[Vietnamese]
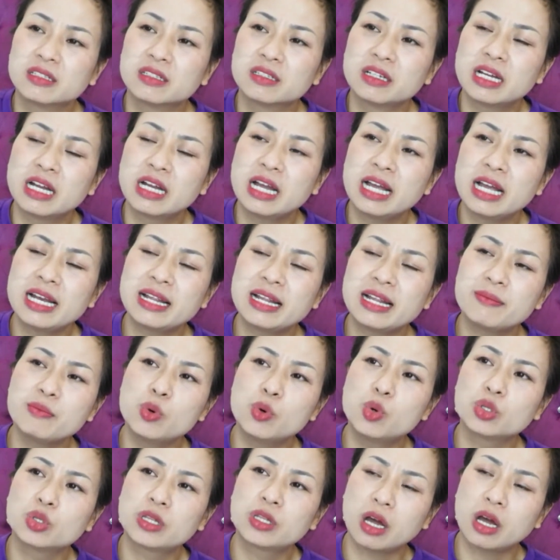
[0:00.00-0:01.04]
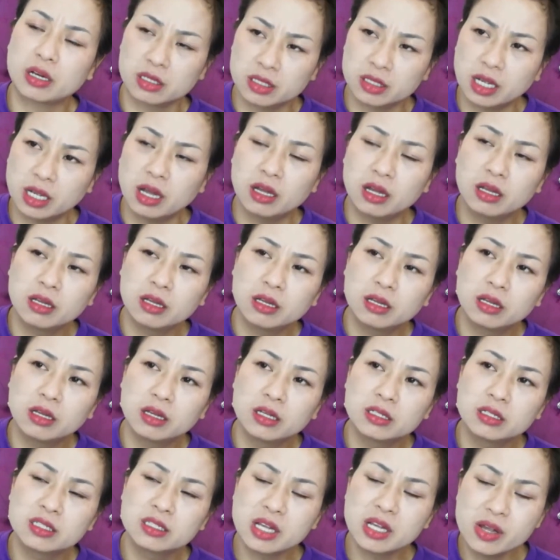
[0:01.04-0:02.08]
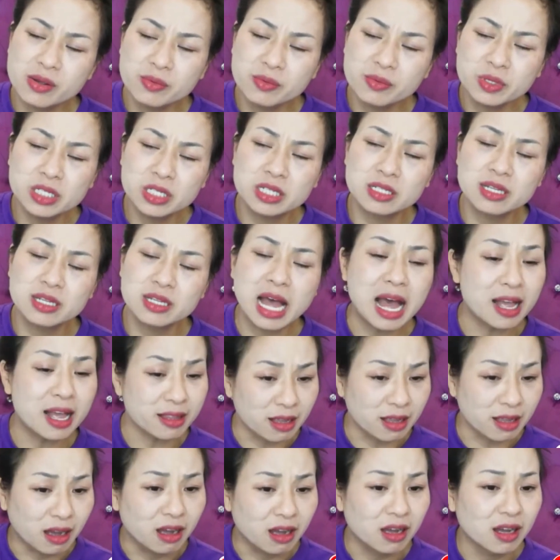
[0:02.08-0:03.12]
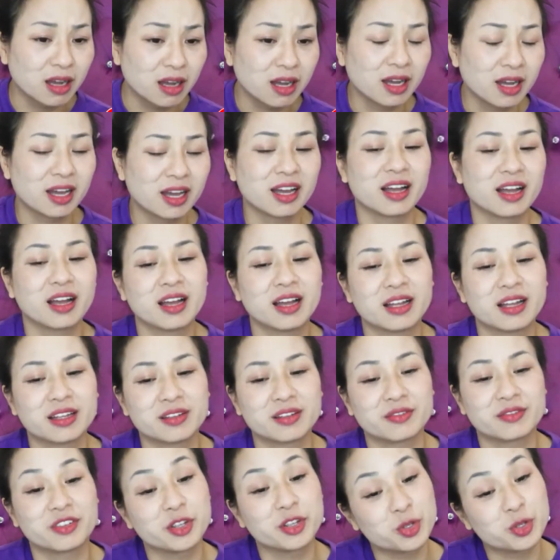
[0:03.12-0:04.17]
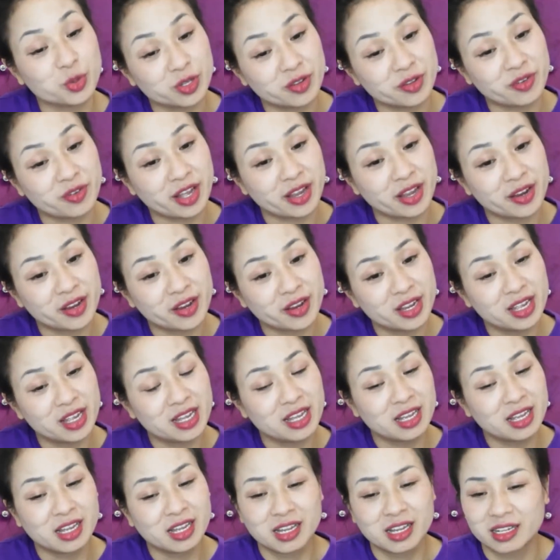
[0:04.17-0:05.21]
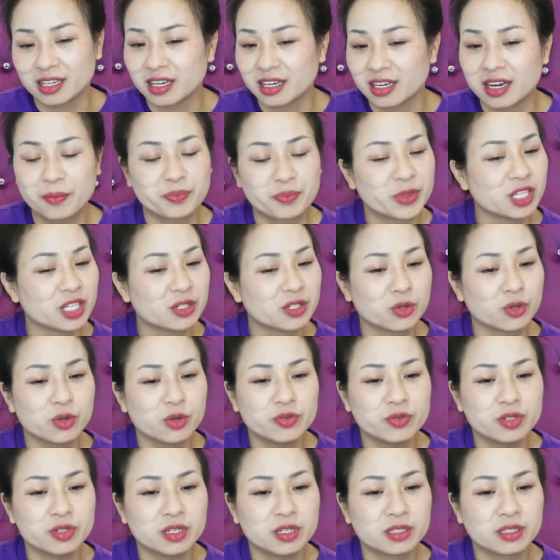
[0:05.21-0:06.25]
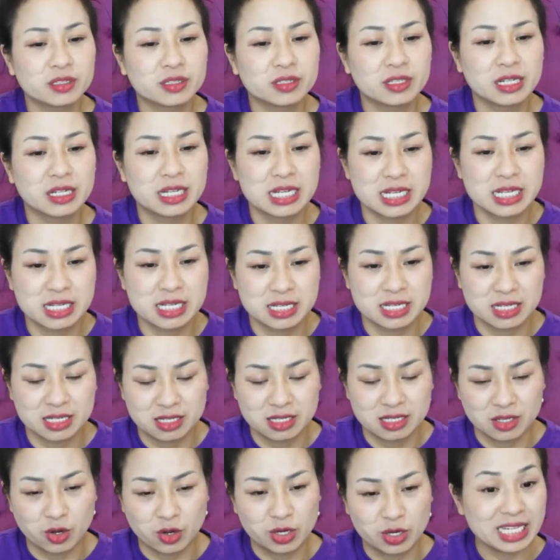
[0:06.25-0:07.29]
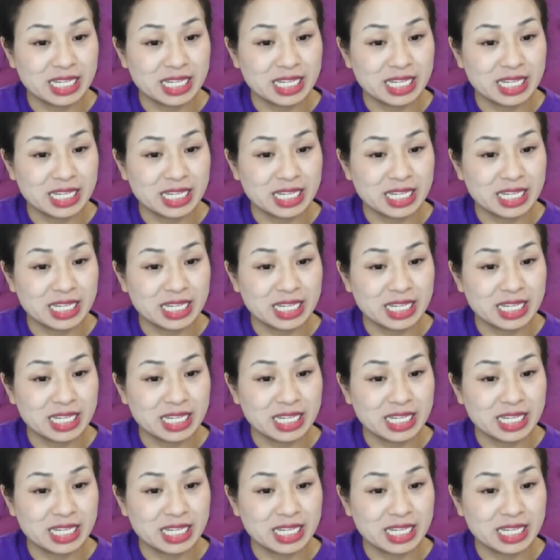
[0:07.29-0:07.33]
Hay là em mù thật nhỉ? Sao em không nhìn ra nhỉ? Ví dụ như vậy. Để lập tức đối phương họ sẽ